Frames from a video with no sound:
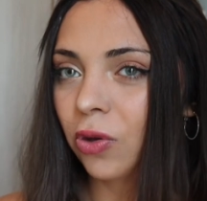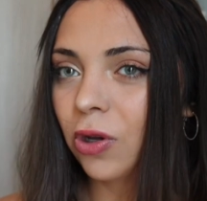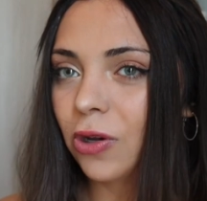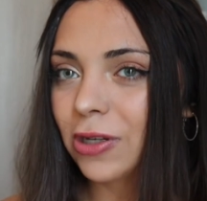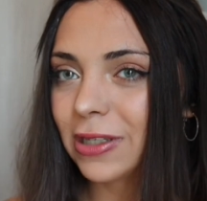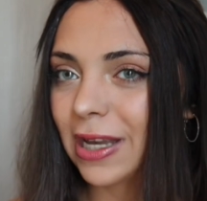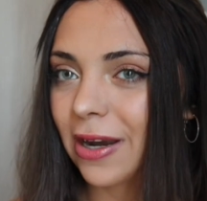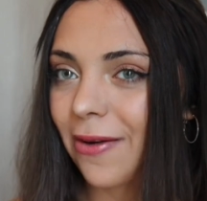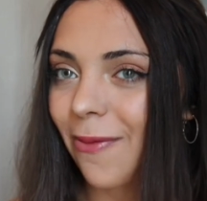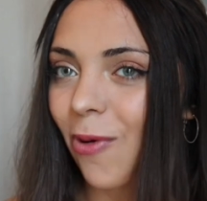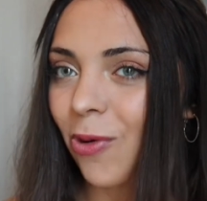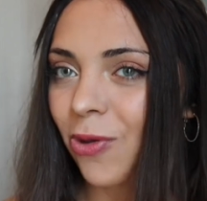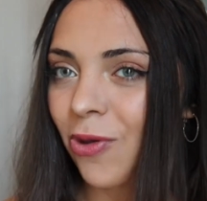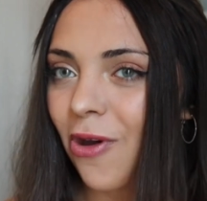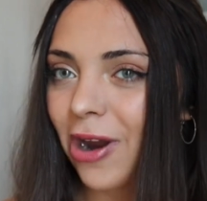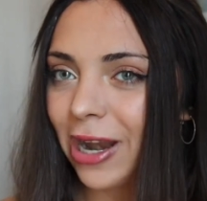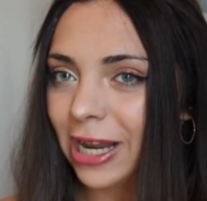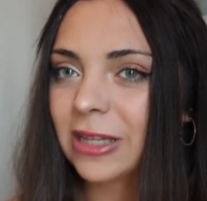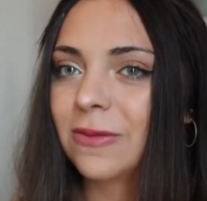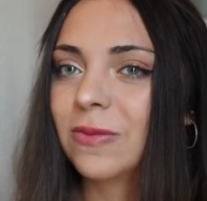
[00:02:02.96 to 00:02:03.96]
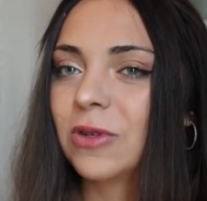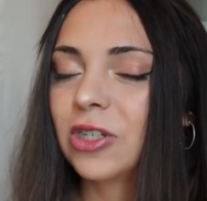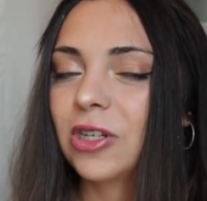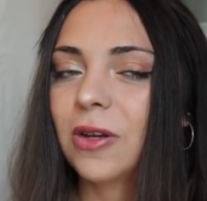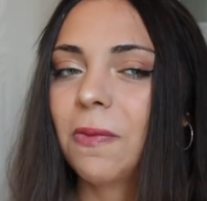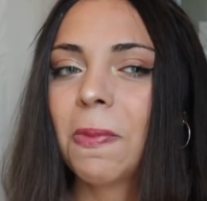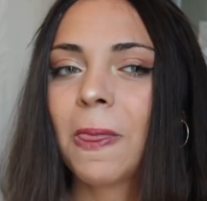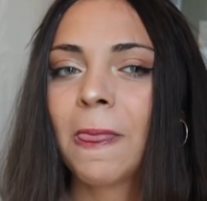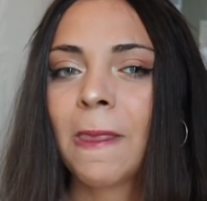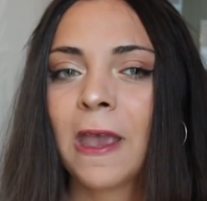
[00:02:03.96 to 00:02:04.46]
Onu gösteriyorum. Onu
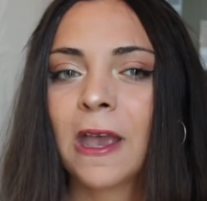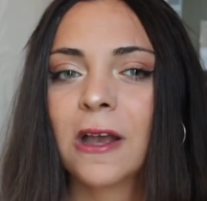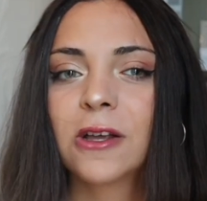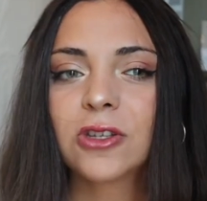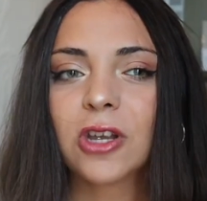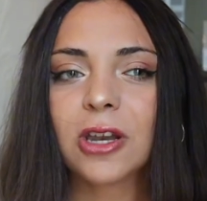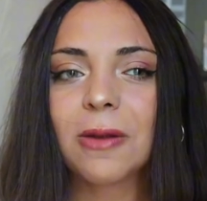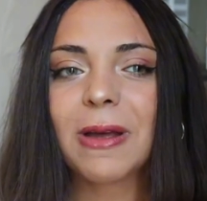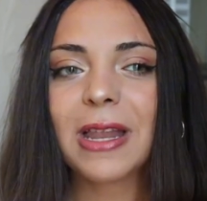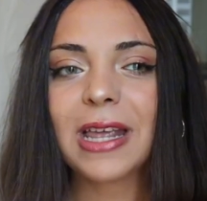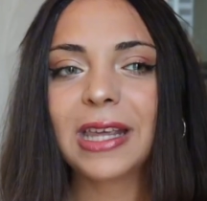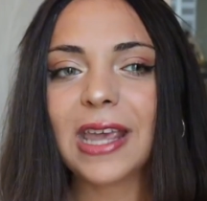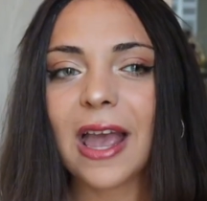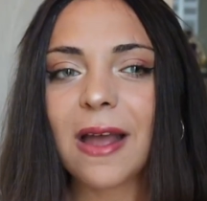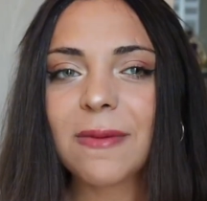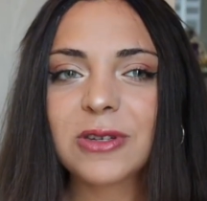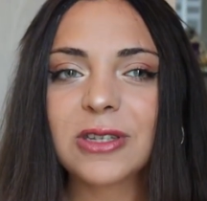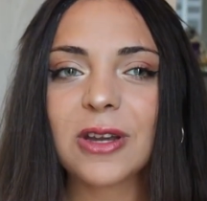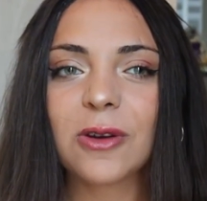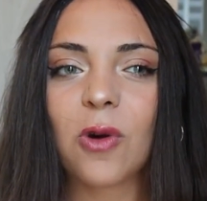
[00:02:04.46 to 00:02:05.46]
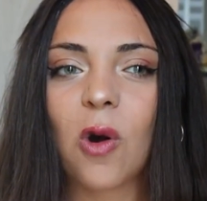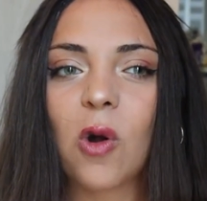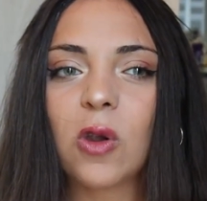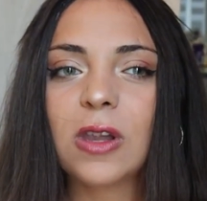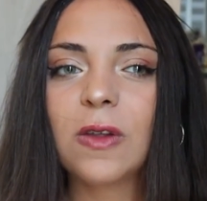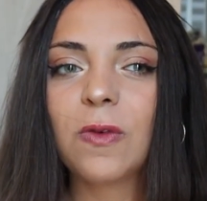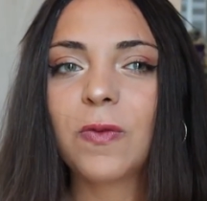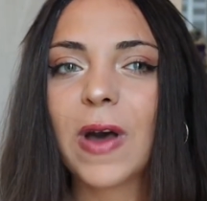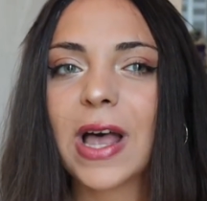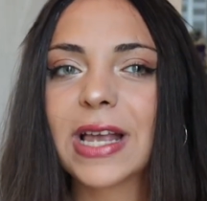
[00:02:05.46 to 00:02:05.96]
öğretmişim. Sonra bana gelmişler
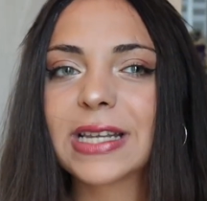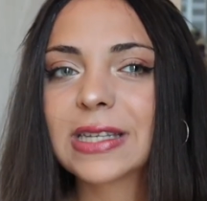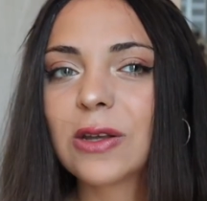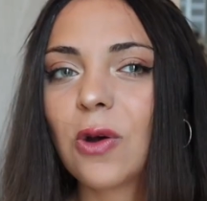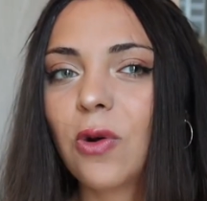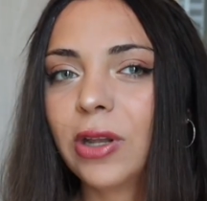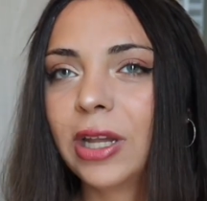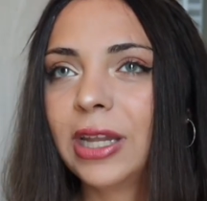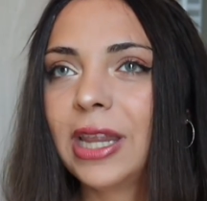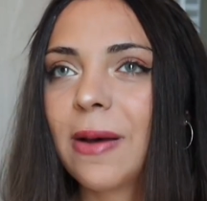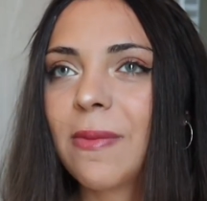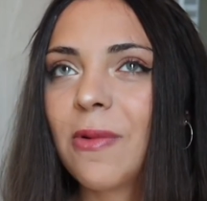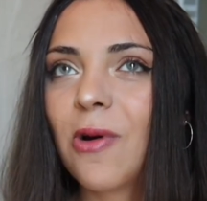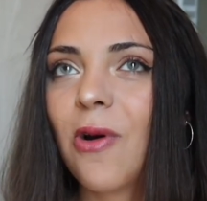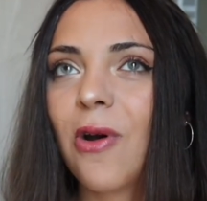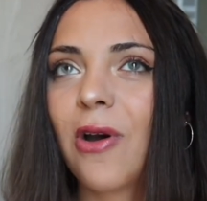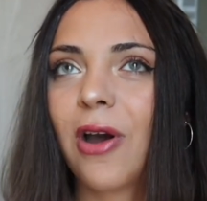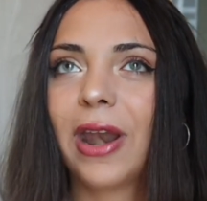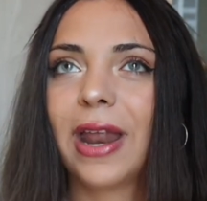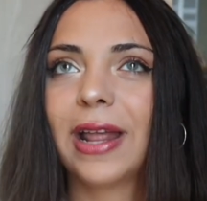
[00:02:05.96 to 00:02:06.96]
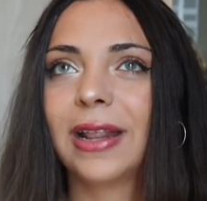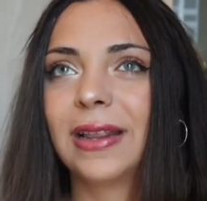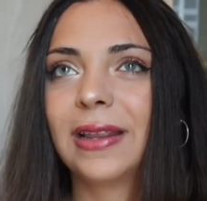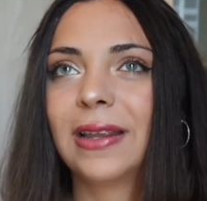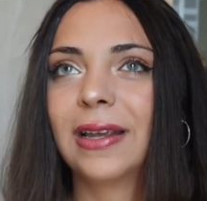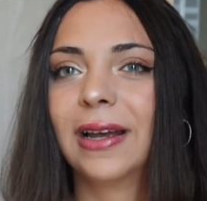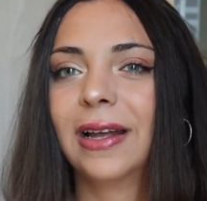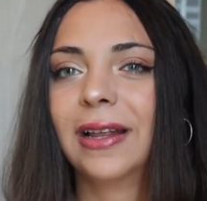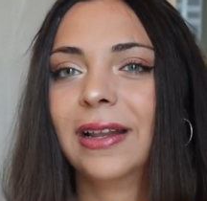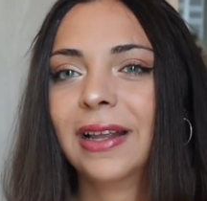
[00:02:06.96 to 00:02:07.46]
OnlyFans'ı onu da mı
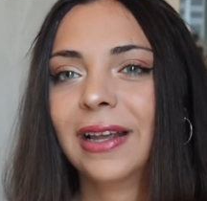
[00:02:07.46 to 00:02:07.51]
öğretti?